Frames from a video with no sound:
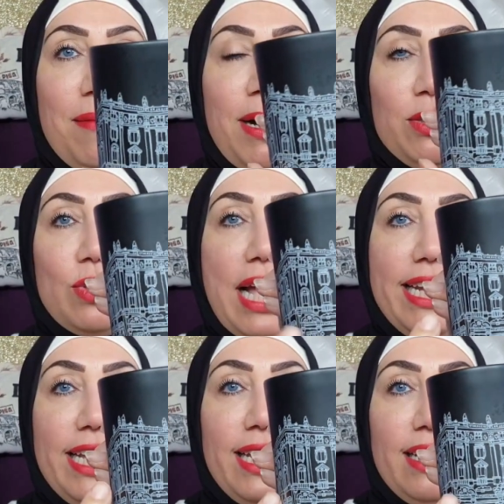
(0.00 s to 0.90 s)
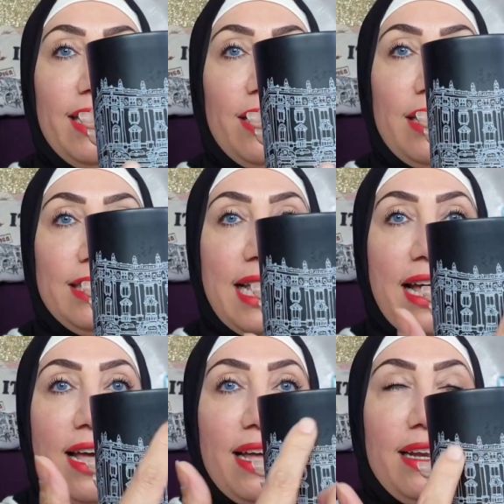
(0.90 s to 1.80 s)
محطوط عليه
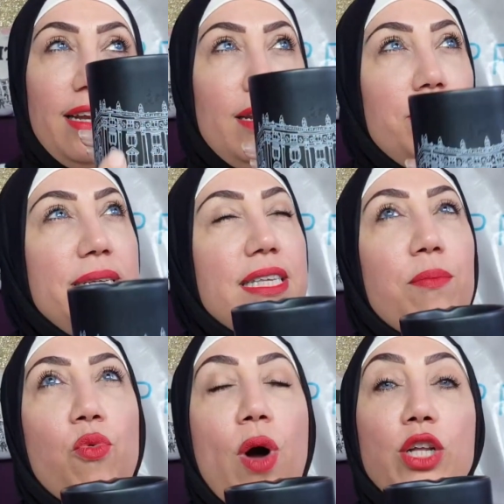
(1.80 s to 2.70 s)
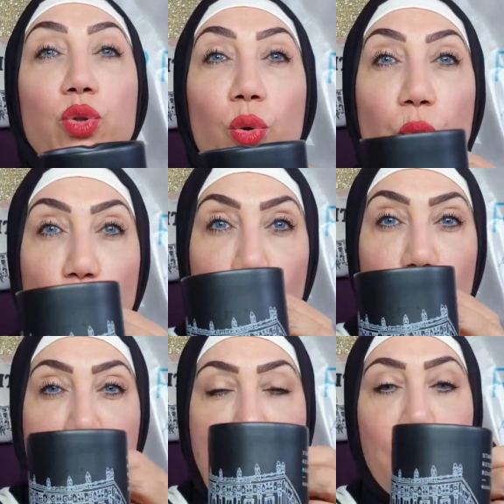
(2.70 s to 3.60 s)
ده اللي بيسموها دومو
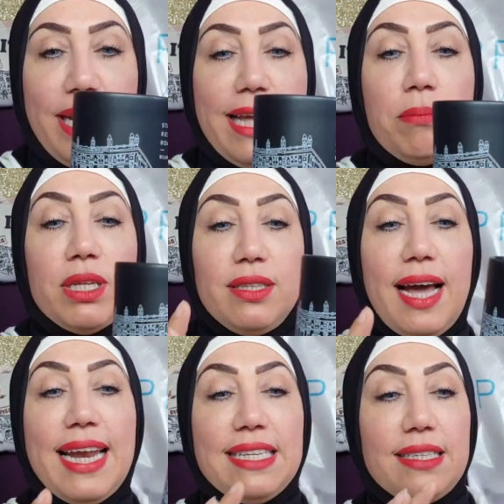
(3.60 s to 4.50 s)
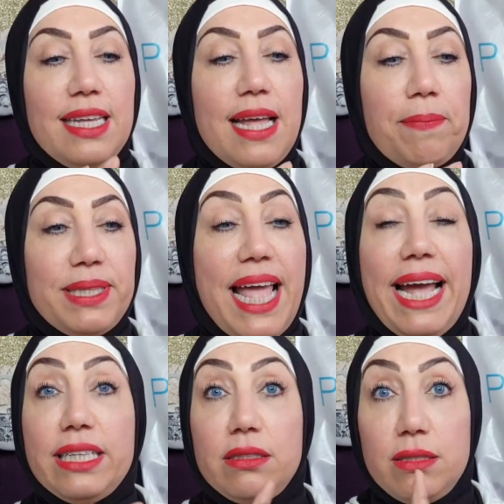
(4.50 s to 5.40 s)
او اللي هي المنطقه الاساسيه
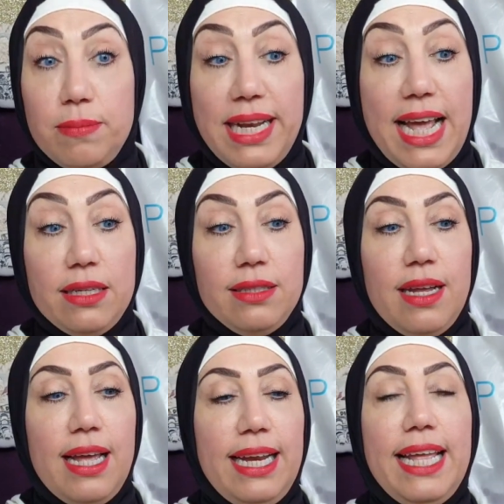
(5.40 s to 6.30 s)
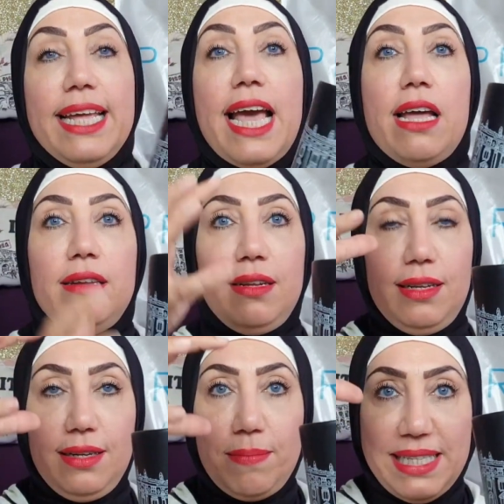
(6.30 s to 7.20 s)
بتاعه ميلان اللي هي
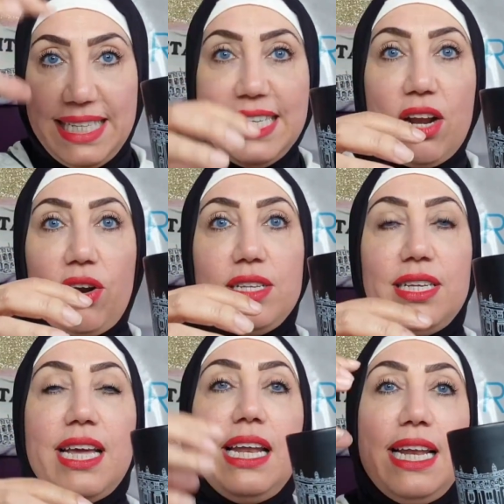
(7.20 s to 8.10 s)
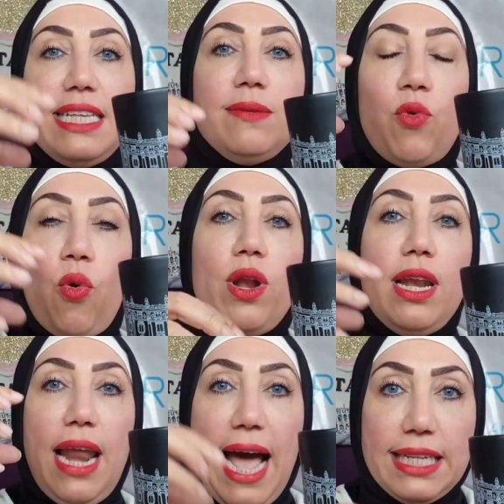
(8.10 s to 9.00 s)
المدينه الرئيسيه اللي لازم
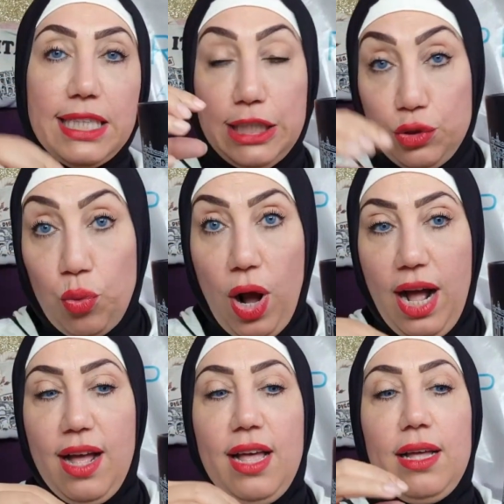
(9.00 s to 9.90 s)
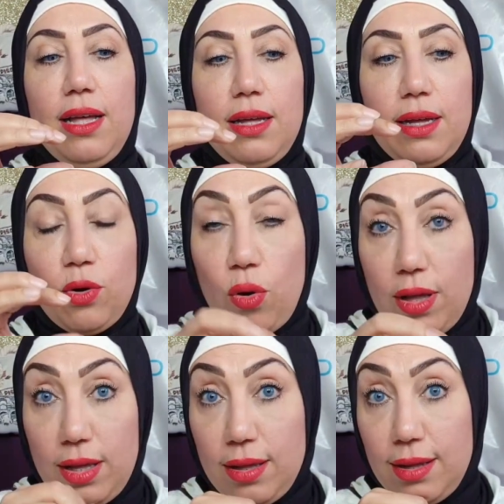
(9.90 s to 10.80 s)
كل حد يروح آه،
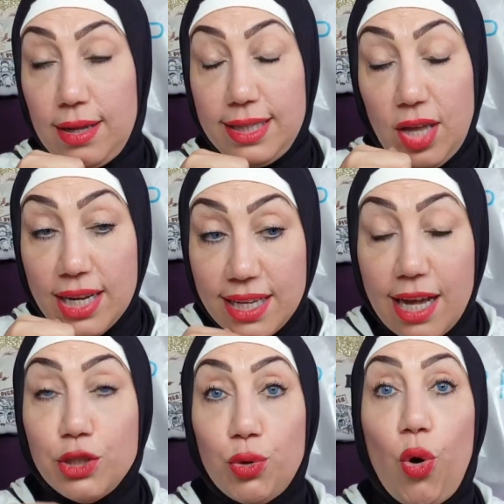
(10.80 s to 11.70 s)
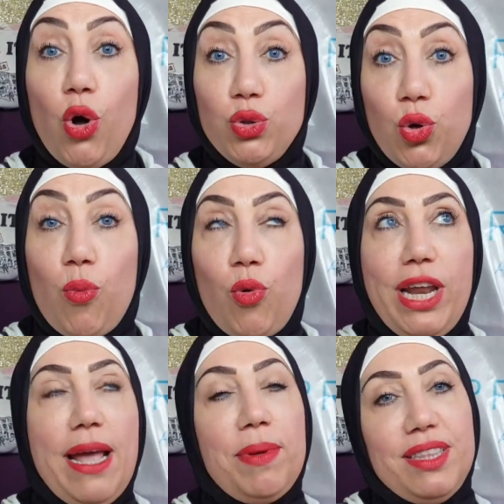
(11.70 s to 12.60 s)
آه، ايطاليا يروح الدومو
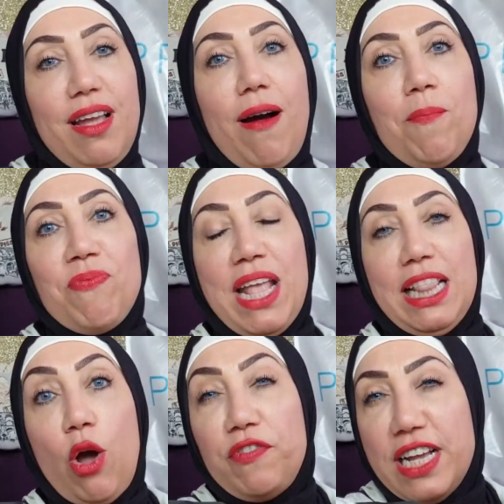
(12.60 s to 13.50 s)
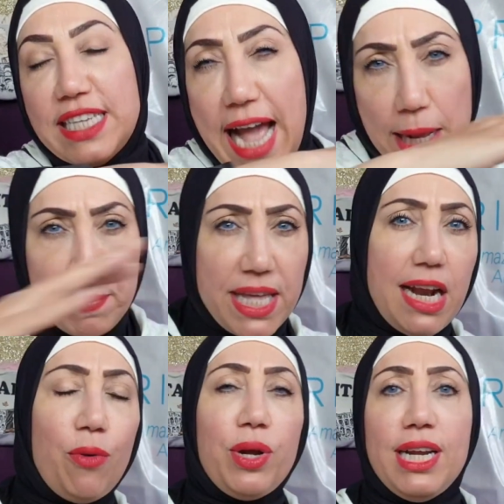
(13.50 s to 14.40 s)
اللي هي منطقه تلاقوا فيها ساحه
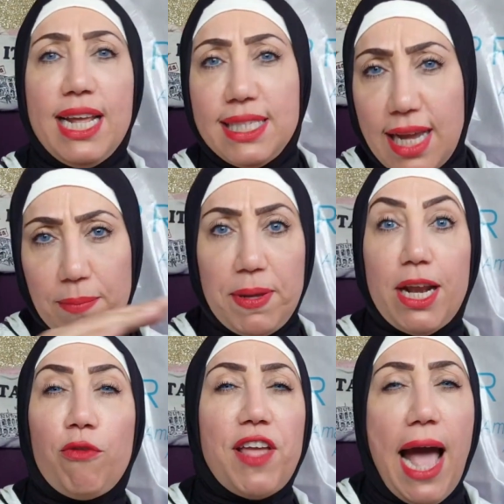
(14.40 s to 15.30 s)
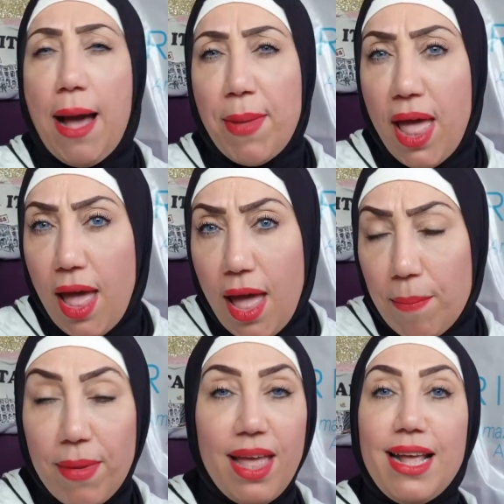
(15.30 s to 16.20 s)
كبيره وكنيسه كبيره وفيها
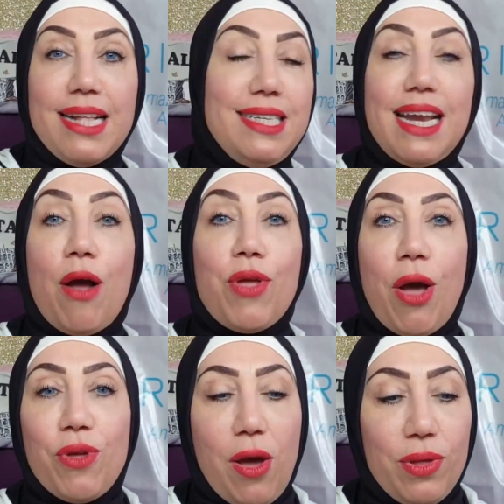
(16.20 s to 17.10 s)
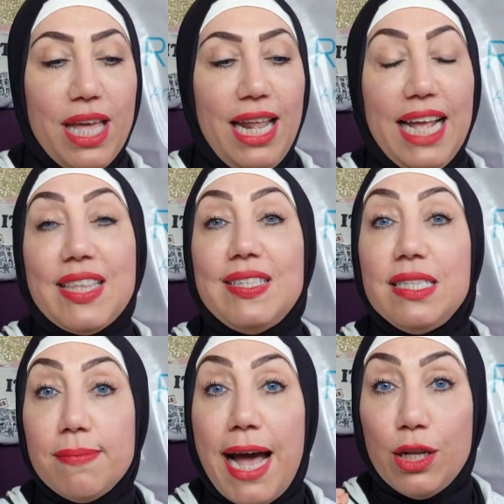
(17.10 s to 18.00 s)
حمام كتير قوي قوي قوي الحته دي
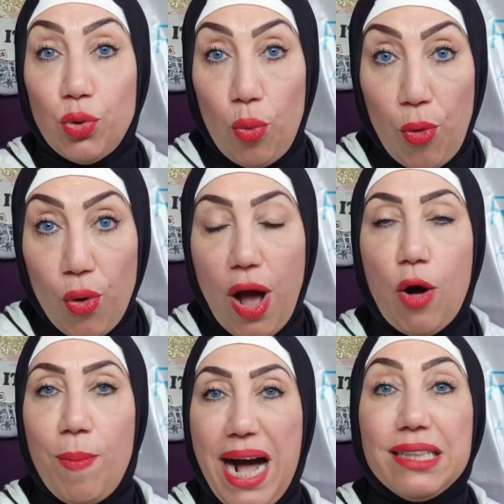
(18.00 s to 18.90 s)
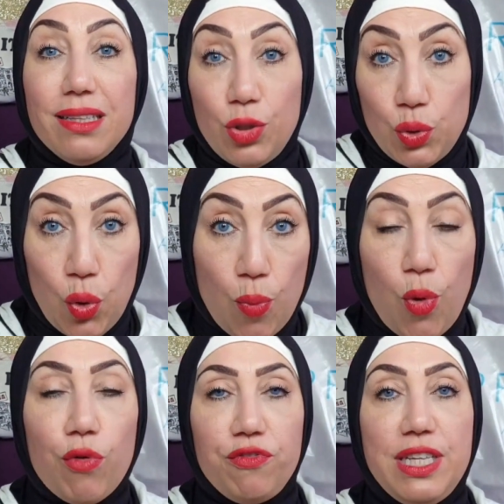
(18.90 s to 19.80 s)
اسمها دومو او محطه
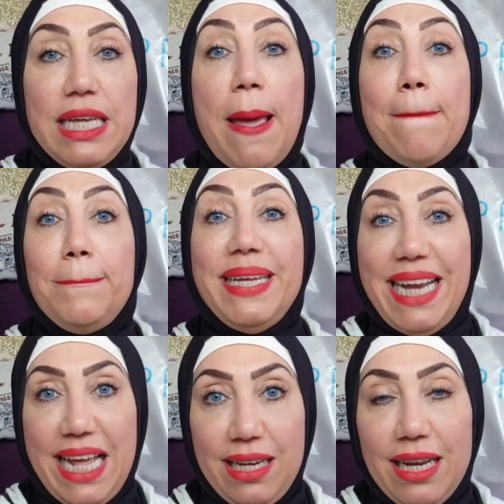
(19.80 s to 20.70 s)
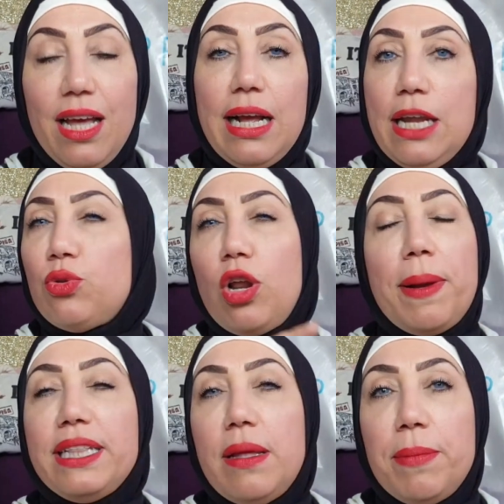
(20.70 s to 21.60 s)
الدومو في ميلان كانت قريبه
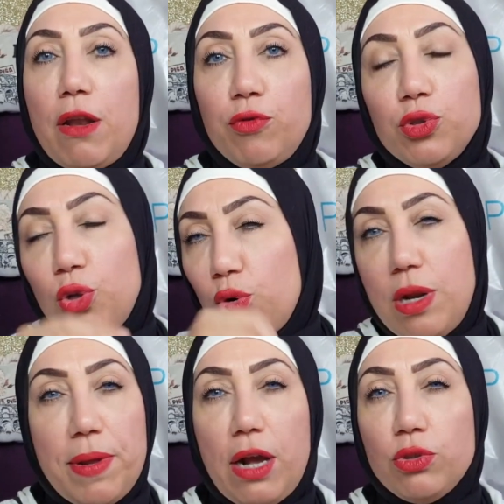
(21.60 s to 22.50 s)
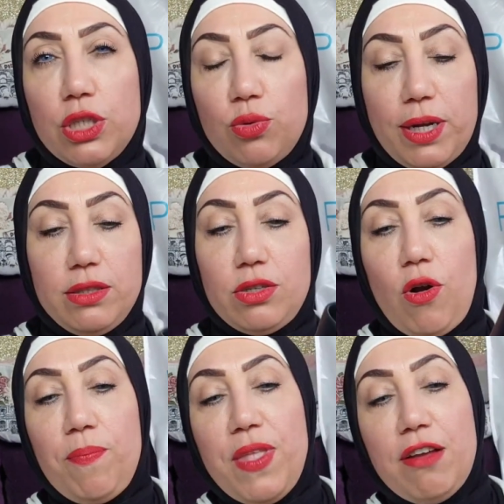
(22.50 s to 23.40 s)
جدا من الفندق كنا بناخد يا دوبك
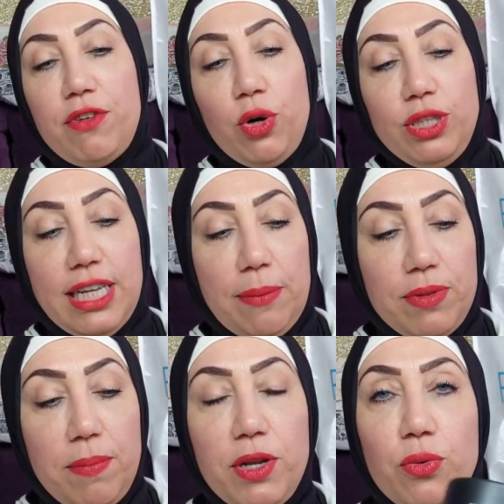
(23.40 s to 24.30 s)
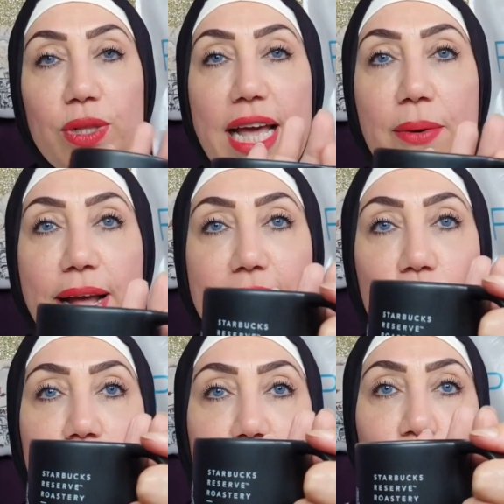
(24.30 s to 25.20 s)
الترام فرحت جبت منه ده
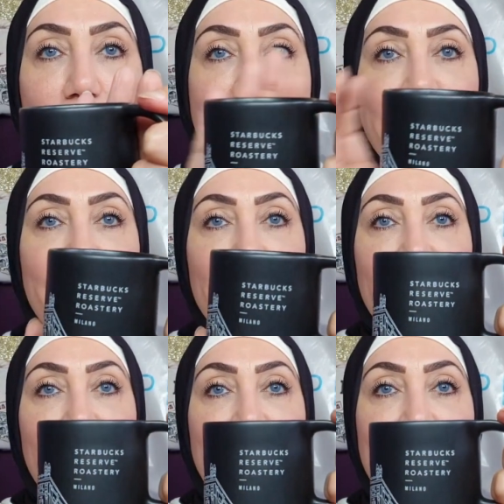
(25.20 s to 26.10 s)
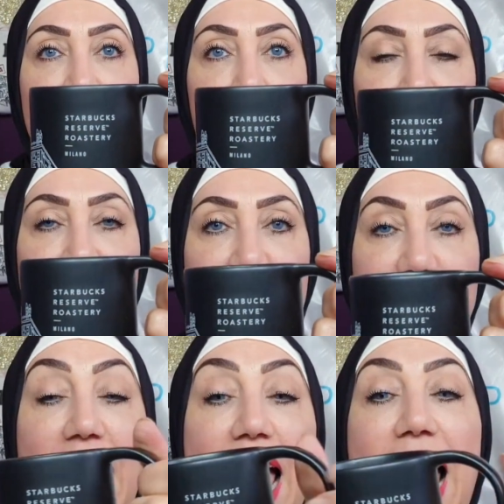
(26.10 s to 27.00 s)
وهتلاقوه مكتوب عليه هنا ميلان
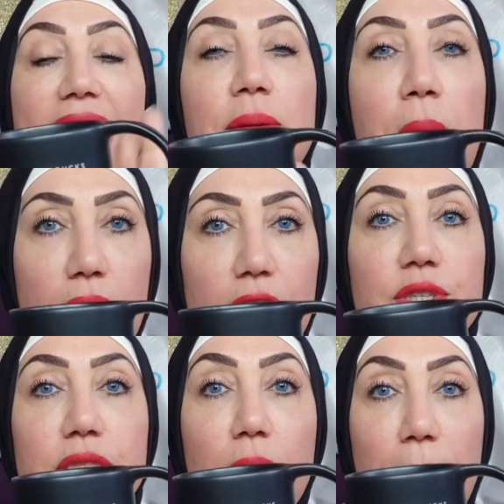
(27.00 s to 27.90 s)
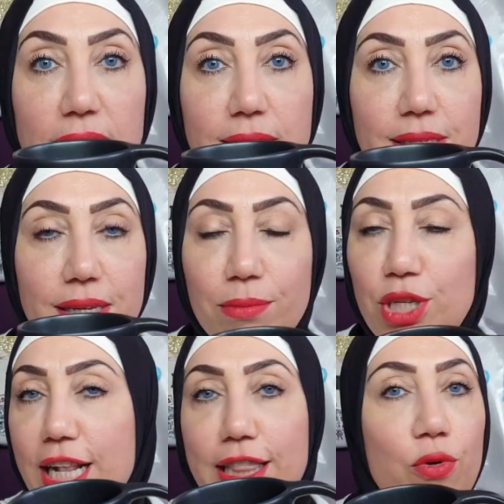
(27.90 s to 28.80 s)
اي مج في ستاربكس
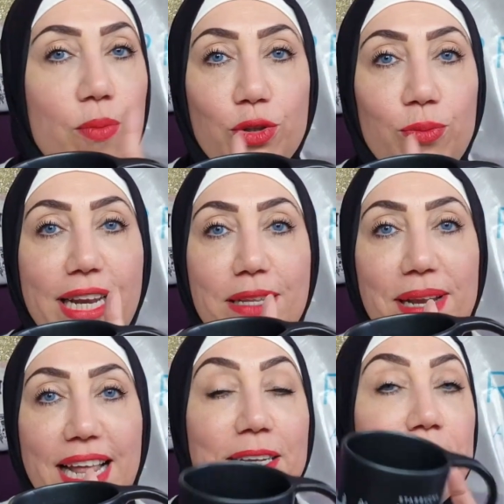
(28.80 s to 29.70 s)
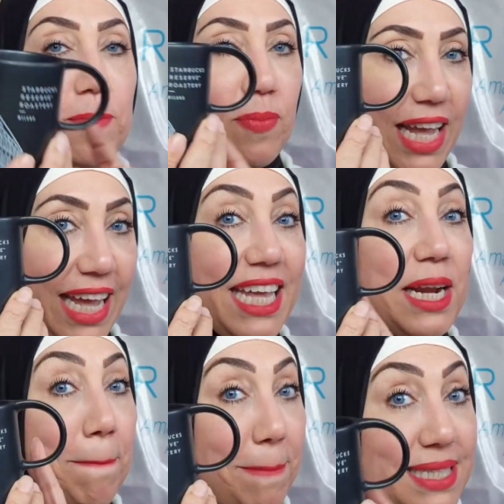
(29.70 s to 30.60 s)
مش هتلاقوا مكتوب عليه ميلان
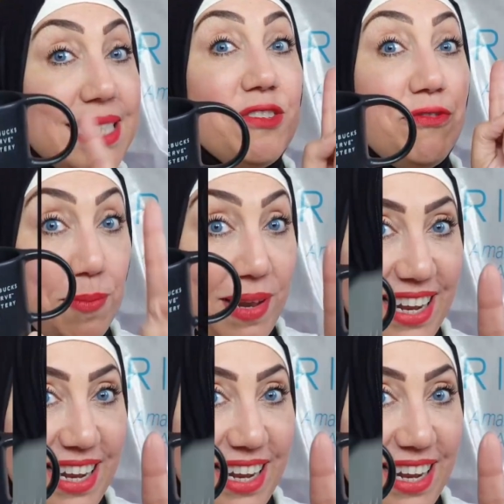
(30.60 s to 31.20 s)
غير بس في ميلان